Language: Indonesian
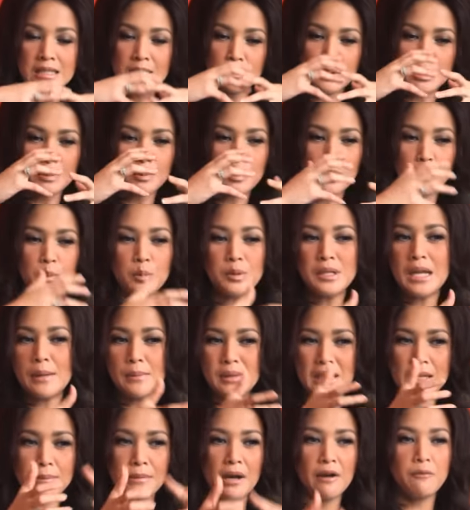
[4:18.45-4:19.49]
sebelum dia
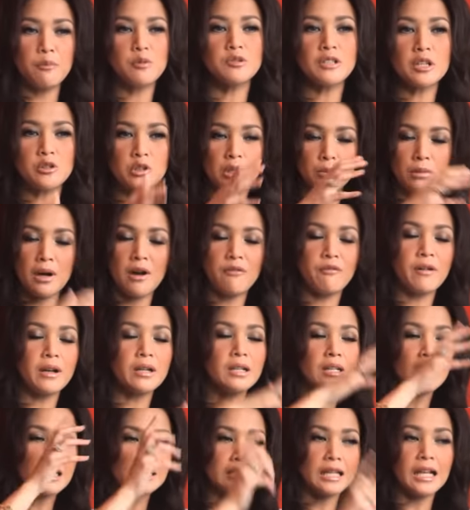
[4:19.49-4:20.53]
minta maaf pun saya sudah maafkan
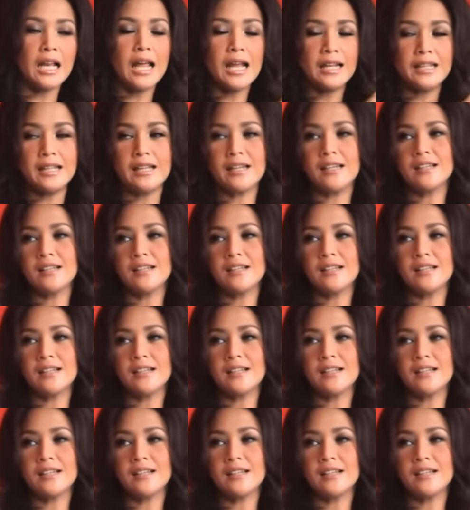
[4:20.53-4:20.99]
kesalahannya